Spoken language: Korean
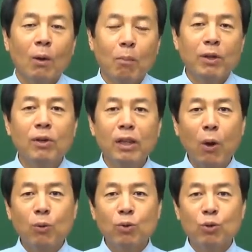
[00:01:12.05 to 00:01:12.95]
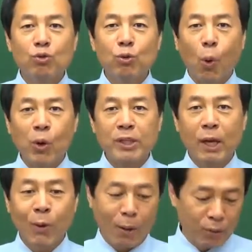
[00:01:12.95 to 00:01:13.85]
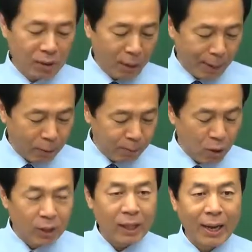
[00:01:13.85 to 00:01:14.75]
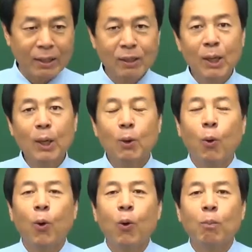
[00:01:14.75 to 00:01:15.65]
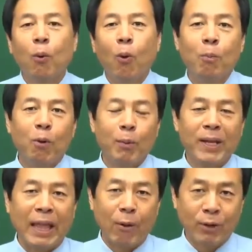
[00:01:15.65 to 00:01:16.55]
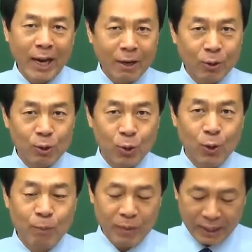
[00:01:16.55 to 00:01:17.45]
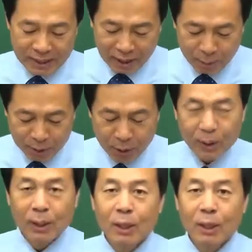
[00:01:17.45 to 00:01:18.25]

뭐 이런 내용들을 주 골자로 하고 있는 게 바로 여기 나와 있는 고용보험법의 내용이라는 거죠. 이제 그러면서